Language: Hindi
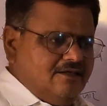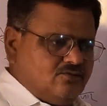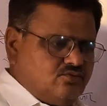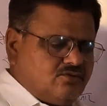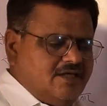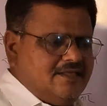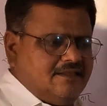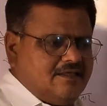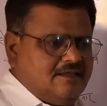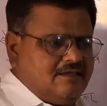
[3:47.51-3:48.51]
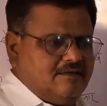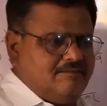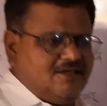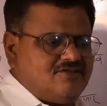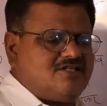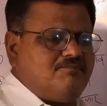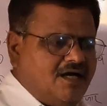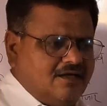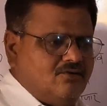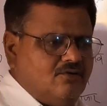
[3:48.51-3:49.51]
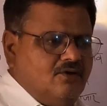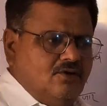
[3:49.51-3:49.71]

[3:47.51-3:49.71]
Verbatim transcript: तो उसके अंदर मतलब जैसे बाघ हो